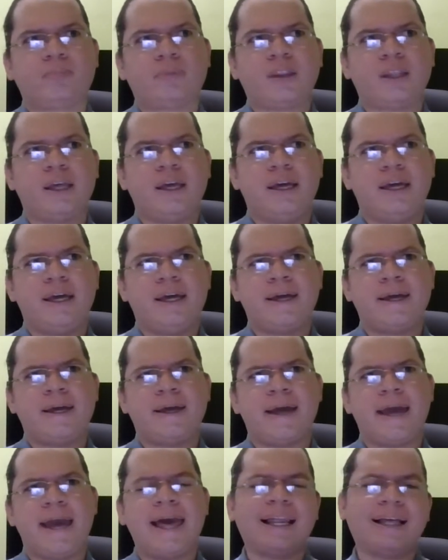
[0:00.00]
é,
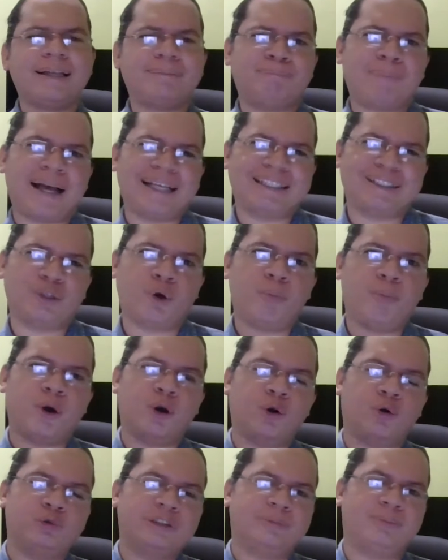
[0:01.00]
ela passou por
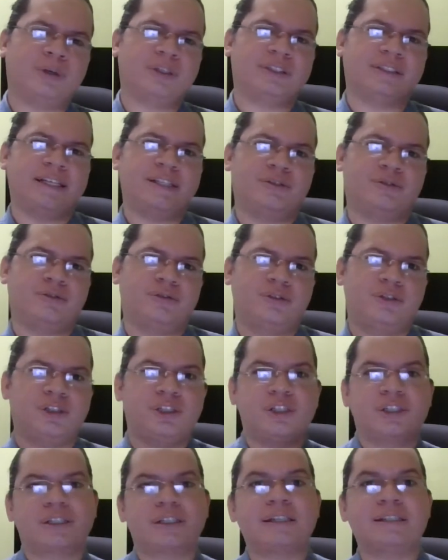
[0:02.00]
alguns processos de
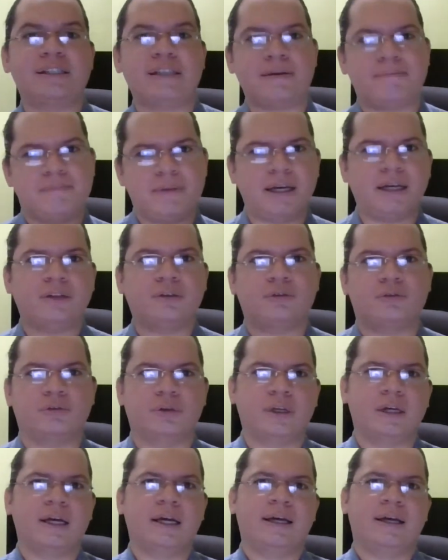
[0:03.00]
distanciamento
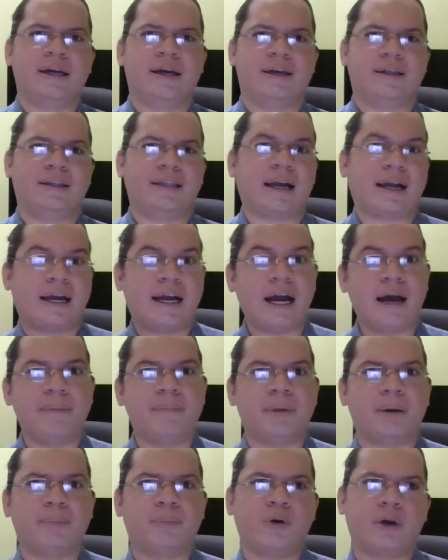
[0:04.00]
é, da
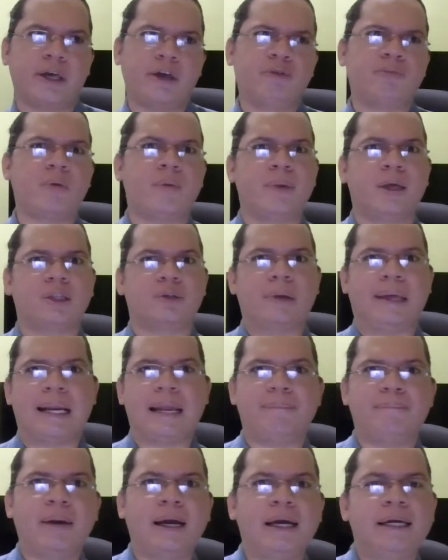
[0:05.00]
câmera, porque em um momento ela é
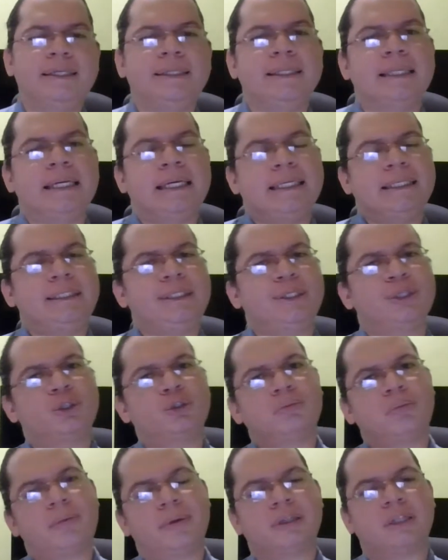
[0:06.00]
mãe, e em outro
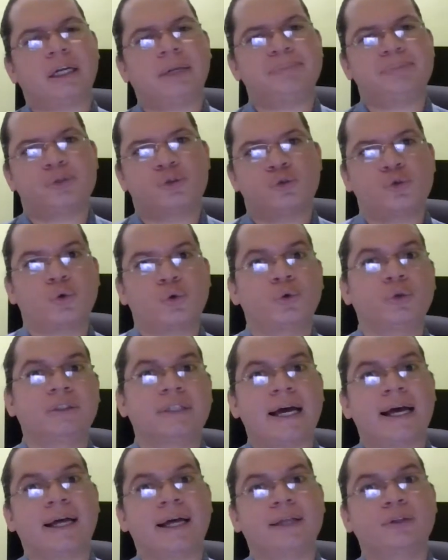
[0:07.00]
momento ela precisou
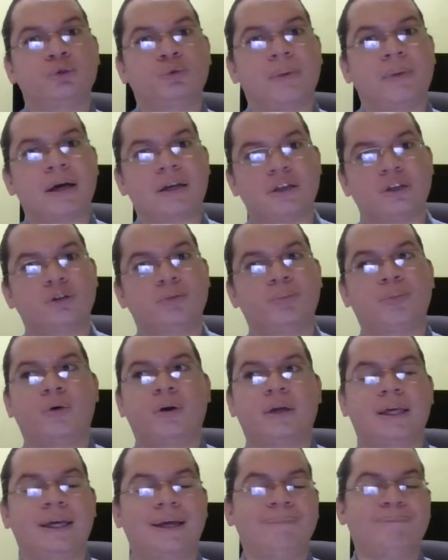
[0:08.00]
cuidar do marido
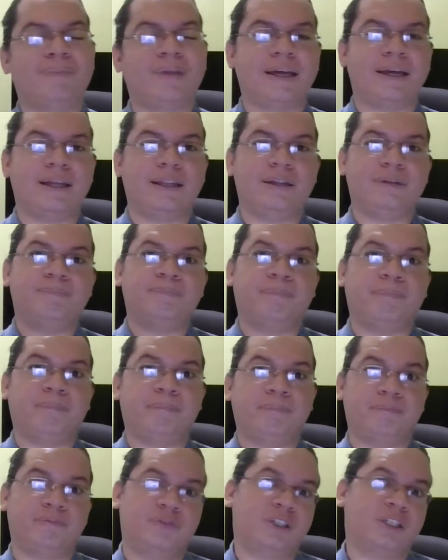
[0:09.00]
porque ele
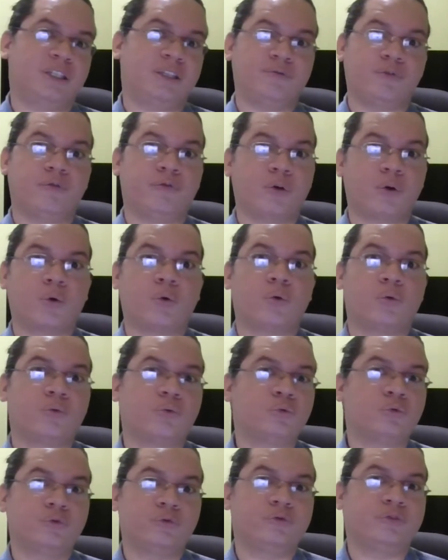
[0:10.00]
se envolveu com
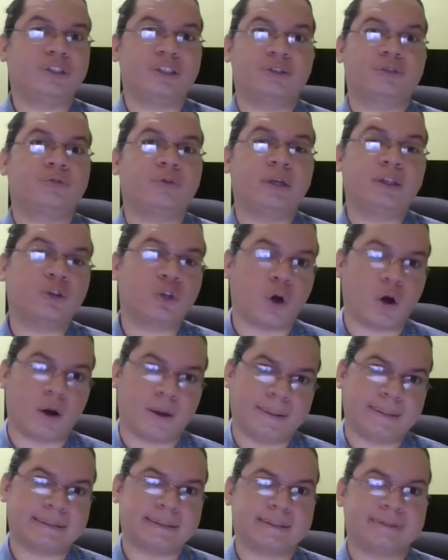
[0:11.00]
um vício em
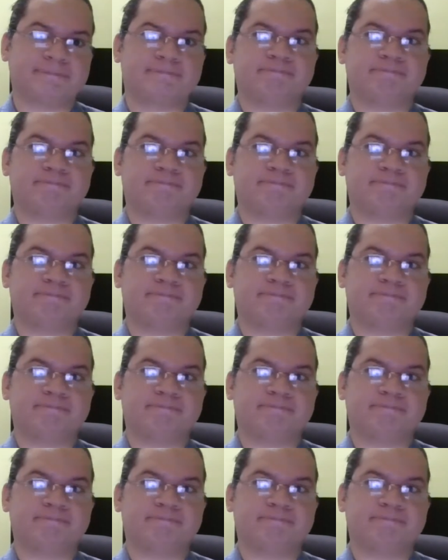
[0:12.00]
drogas.